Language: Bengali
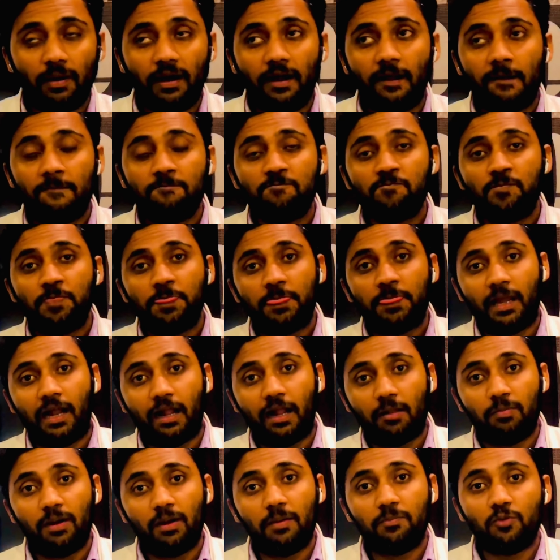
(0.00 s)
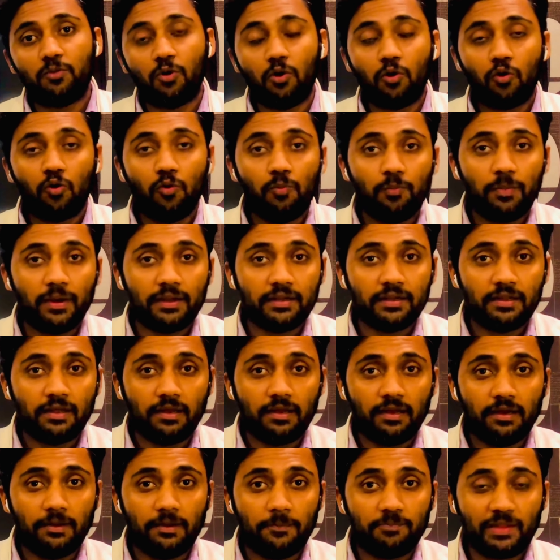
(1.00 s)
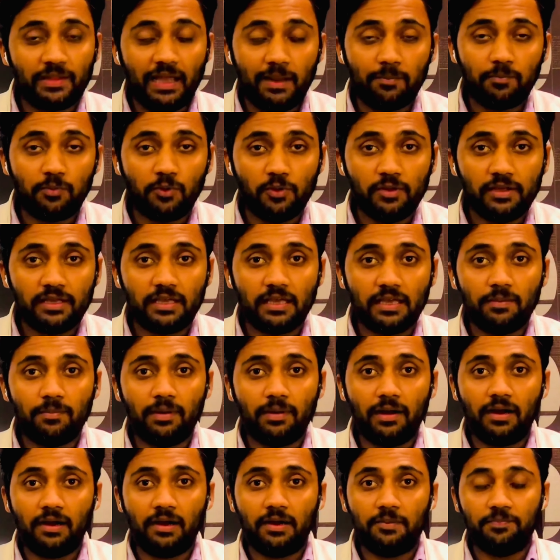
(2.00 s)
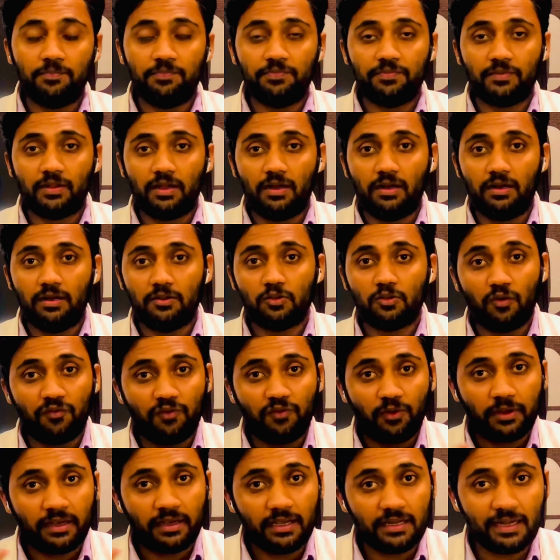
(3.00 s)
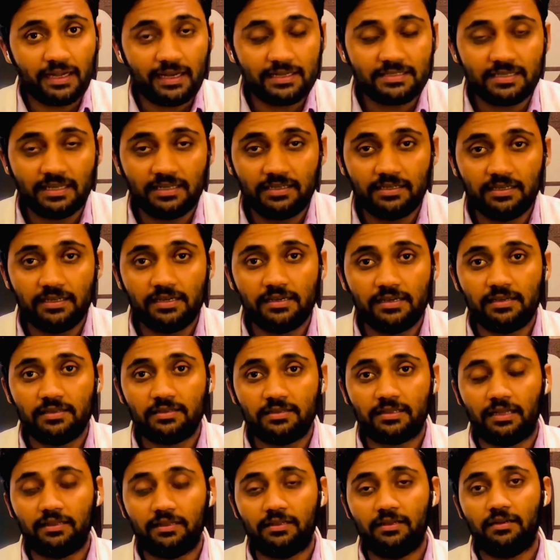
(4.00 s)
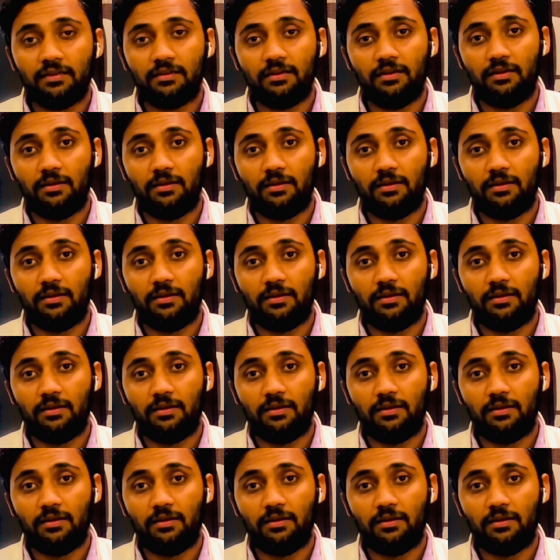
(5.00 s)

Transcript: বা আরবাবরাও কোম্পানি এমপ্লয়িকে বা নফরকে না জানিয়েই তাদের